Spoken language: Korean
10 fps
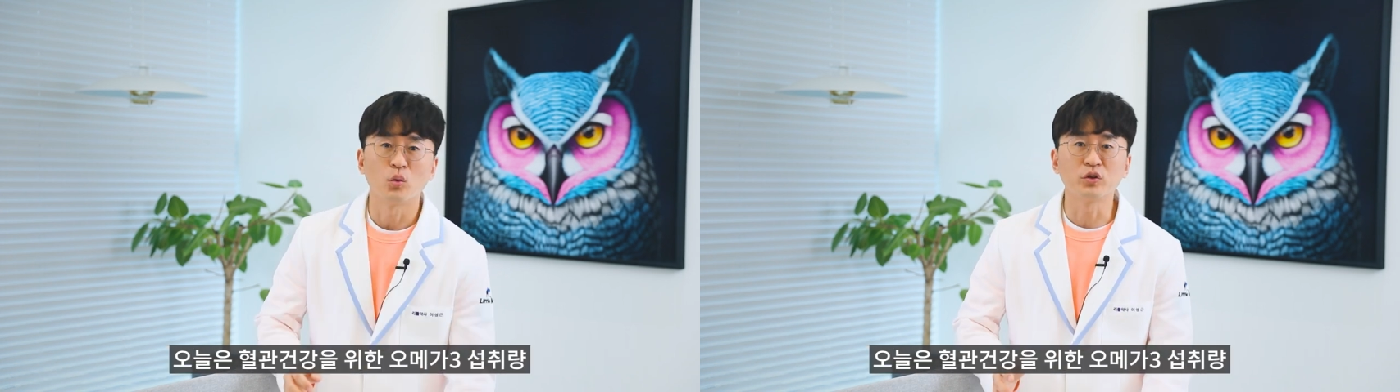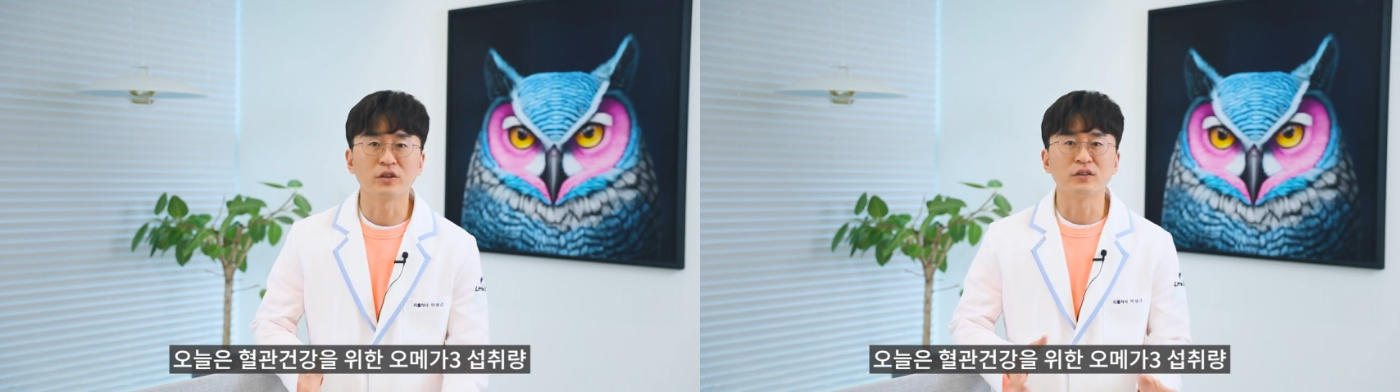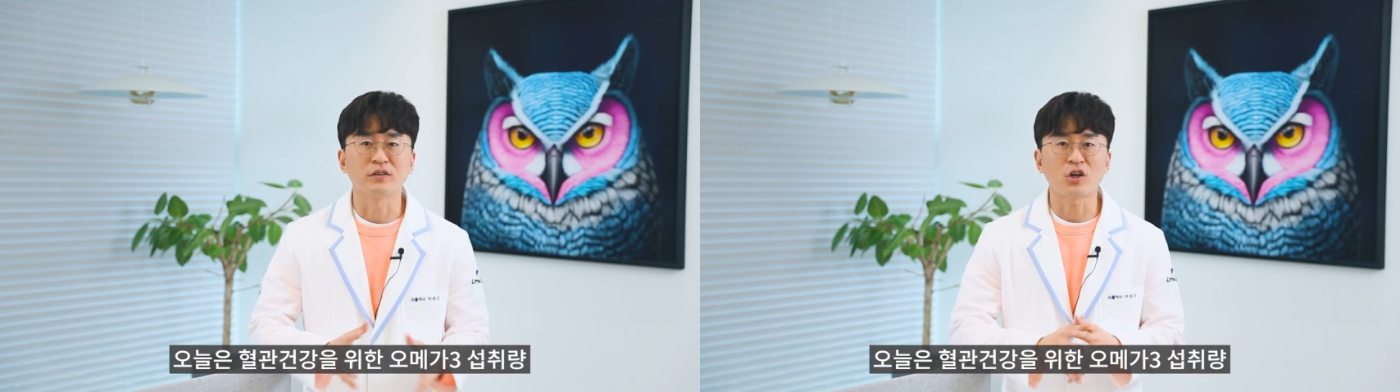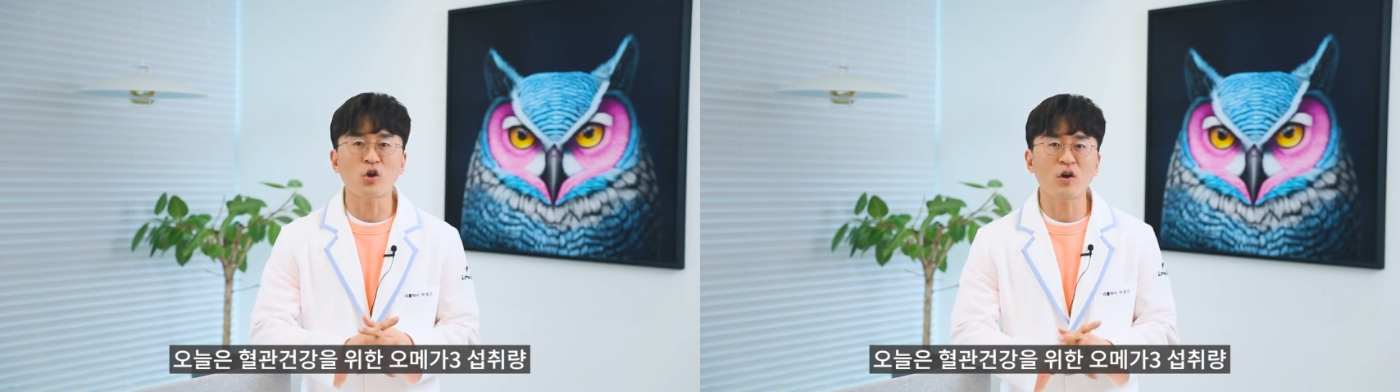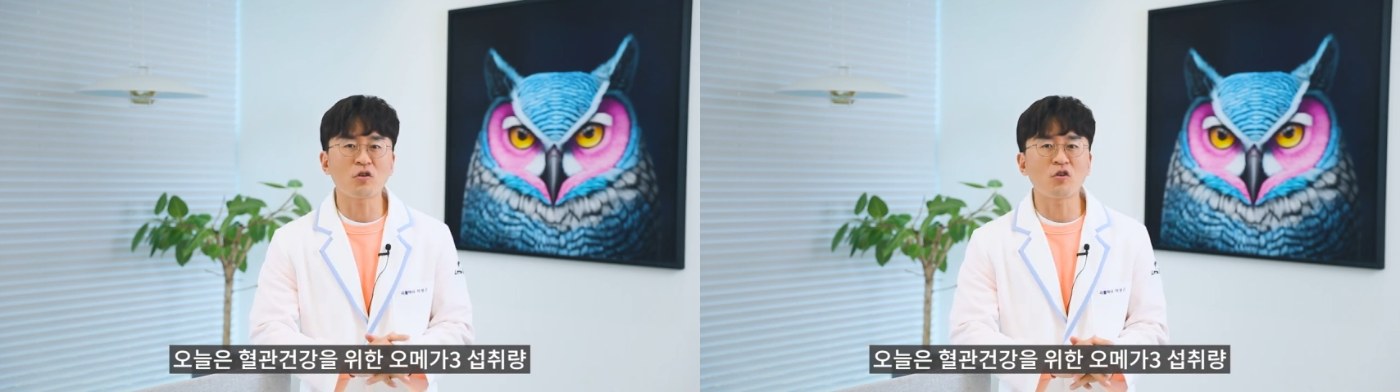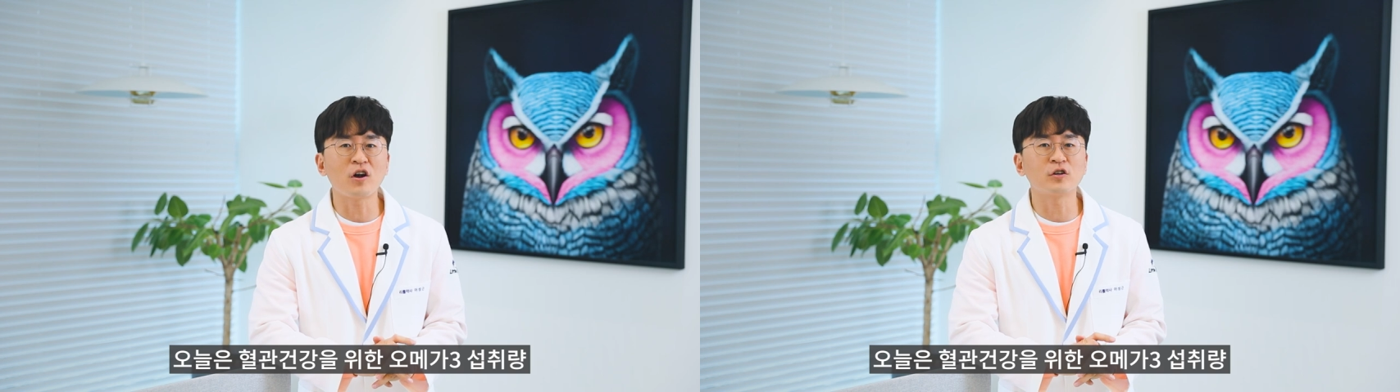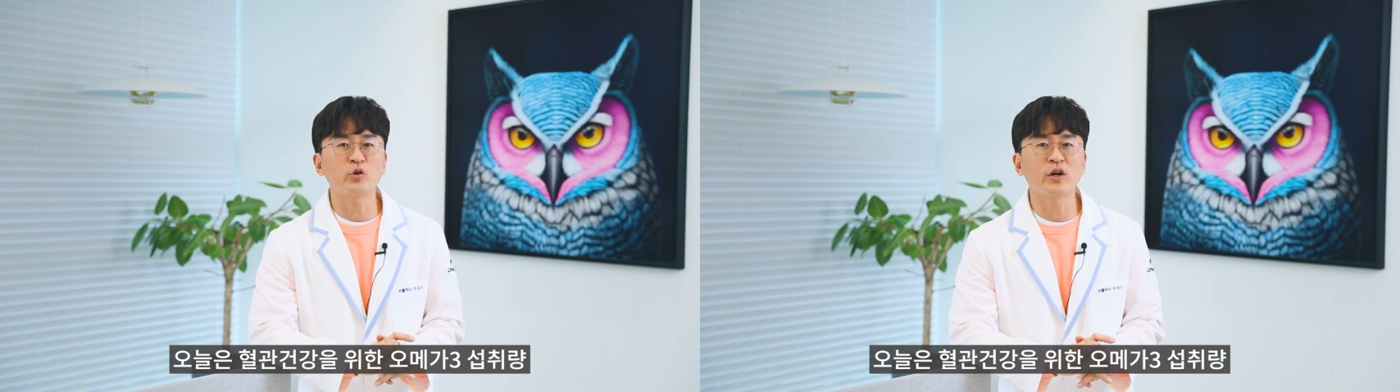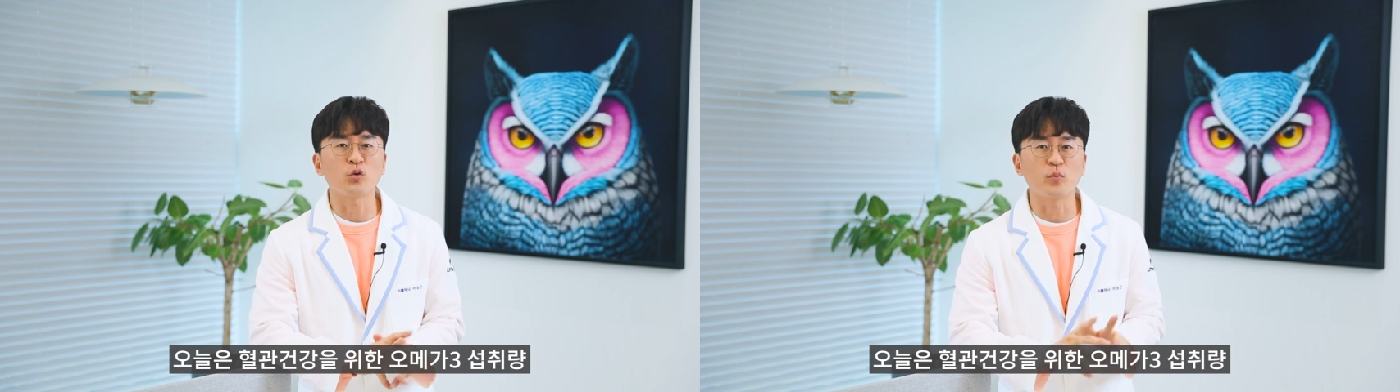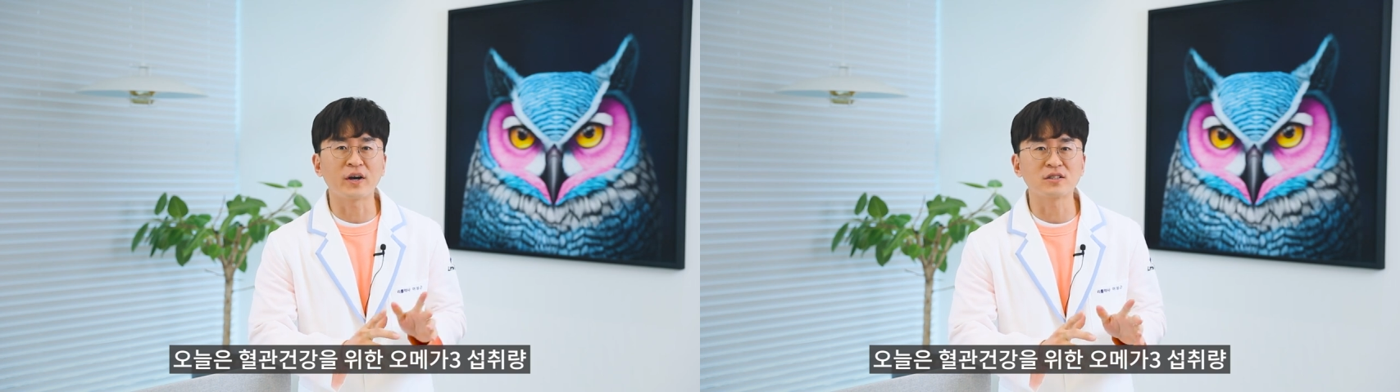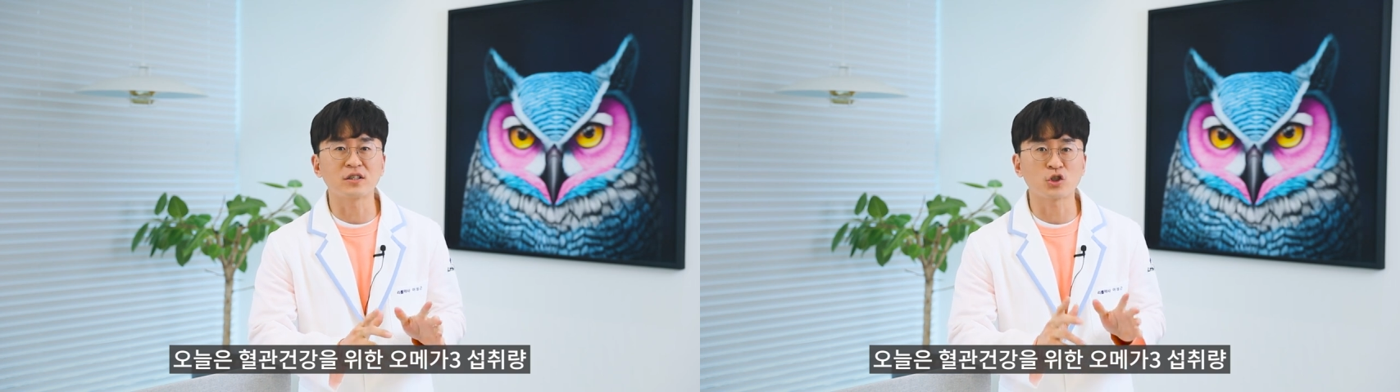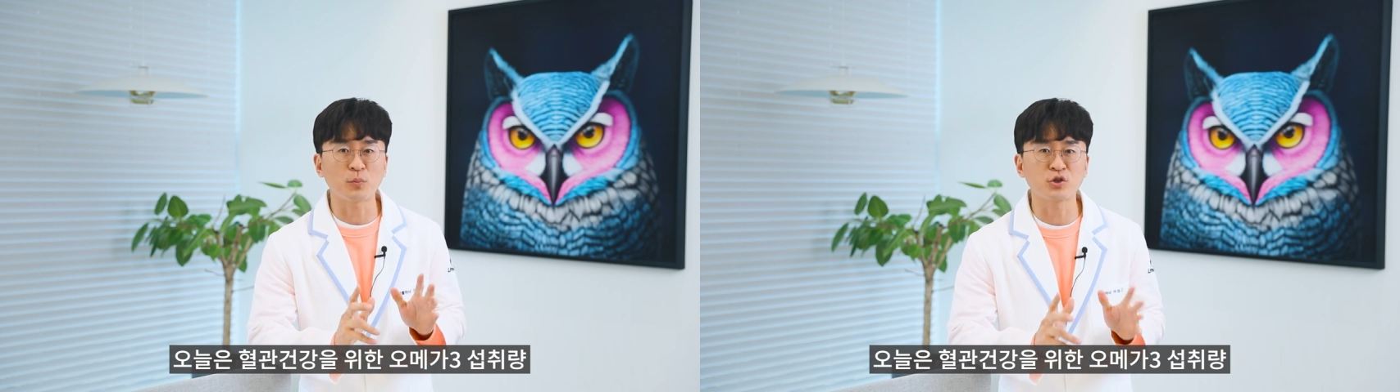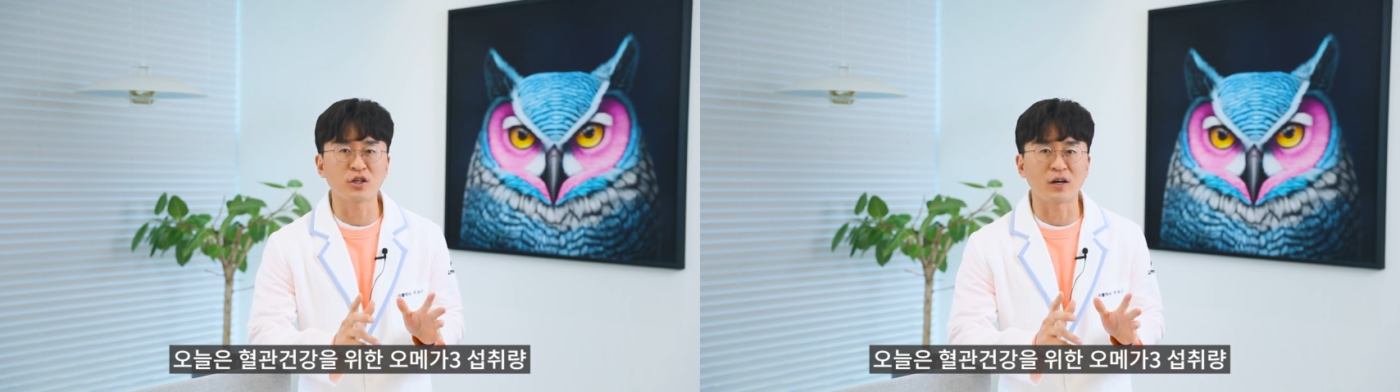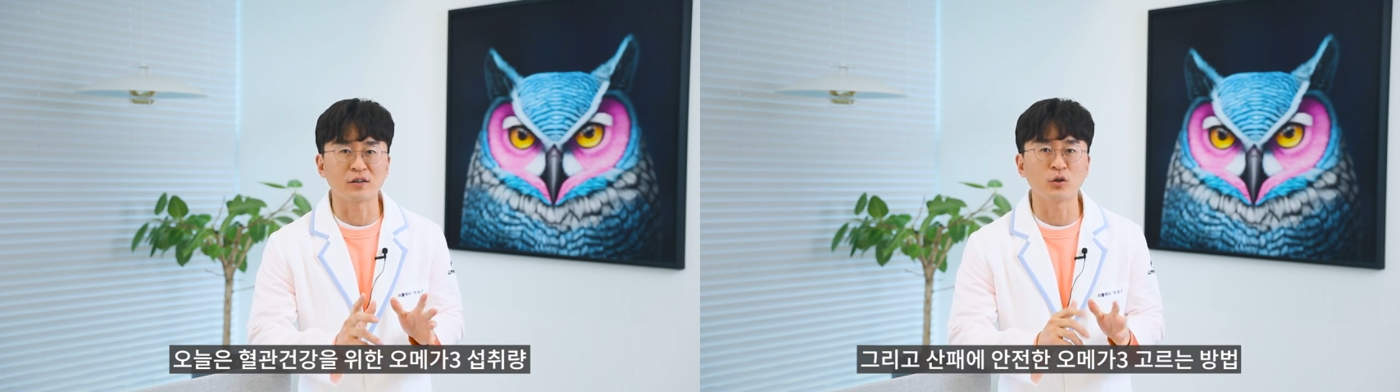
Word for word: 오늘은 혈관 건강을 위한 오메가3 섭취량